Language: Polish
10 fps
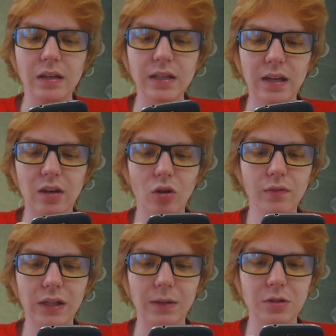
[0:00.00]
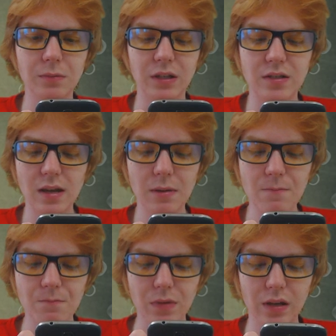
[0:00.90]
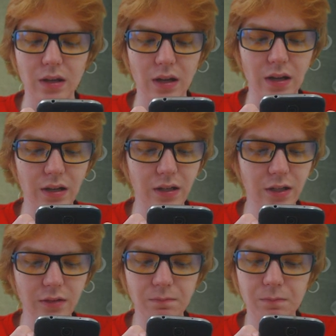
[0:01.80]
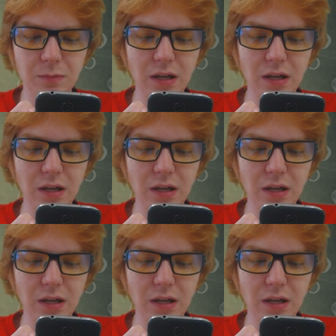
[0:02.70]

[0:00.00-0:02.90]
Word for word: jakiekolwiek tam sobie chcemy. E,